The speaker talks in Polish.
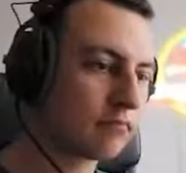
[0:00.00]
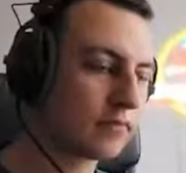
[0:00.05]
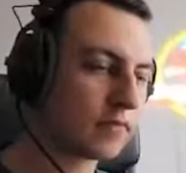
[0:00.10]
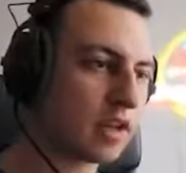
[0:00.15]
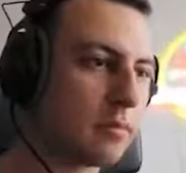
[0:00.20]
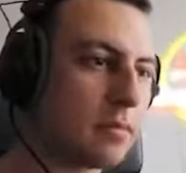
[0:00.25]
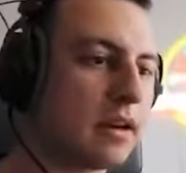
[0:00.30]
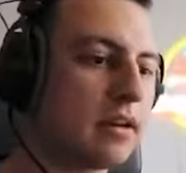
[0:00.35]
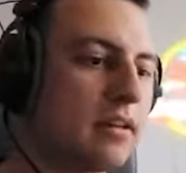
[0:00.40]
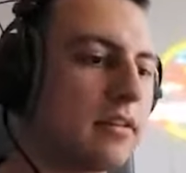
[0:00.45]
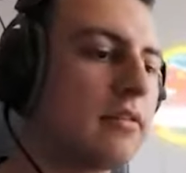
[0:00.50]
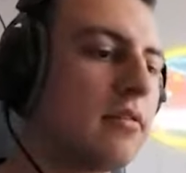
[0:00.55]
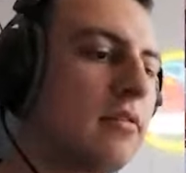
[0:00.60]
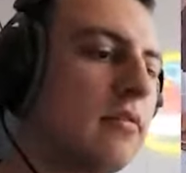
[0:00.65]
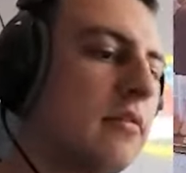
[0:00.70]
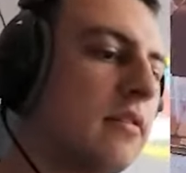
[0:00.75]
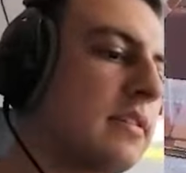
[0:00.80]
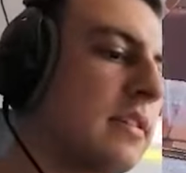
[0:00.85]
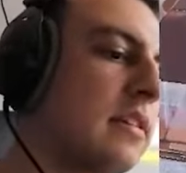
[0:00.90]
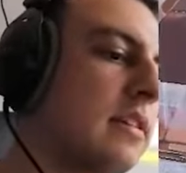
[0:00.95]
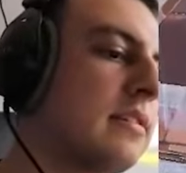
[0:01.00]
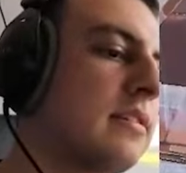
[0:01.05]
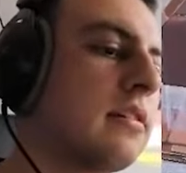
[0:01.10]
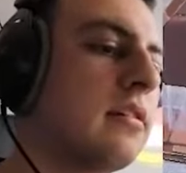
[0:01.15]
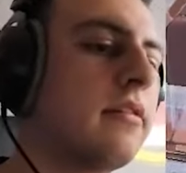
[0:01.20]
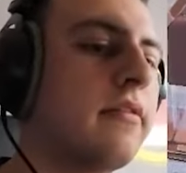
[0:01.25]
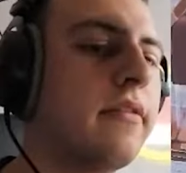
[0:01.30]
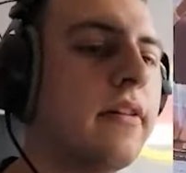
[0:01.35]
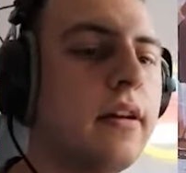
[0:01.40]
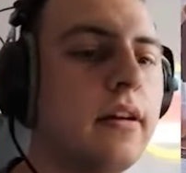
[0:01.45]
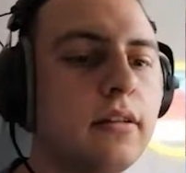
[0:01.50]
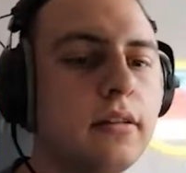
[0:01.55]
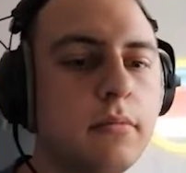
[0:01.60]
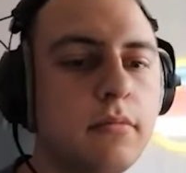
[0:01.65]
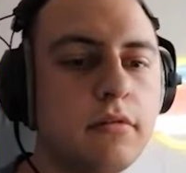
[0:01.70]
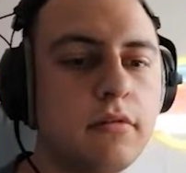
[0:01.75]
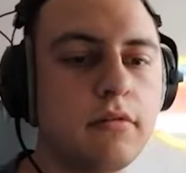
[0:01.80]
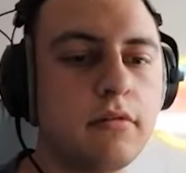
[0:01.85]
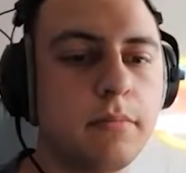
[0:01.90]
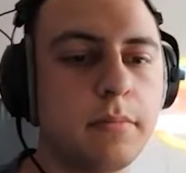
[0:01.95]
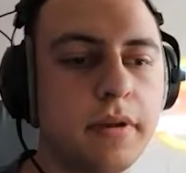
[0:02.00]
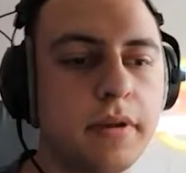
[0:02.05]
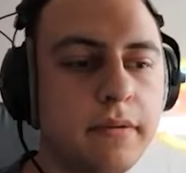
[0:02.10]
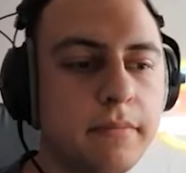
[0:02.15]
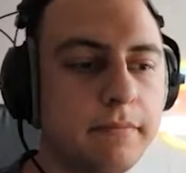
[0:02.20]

Dobra, no trudno, zaryzykowałem, to było głupie.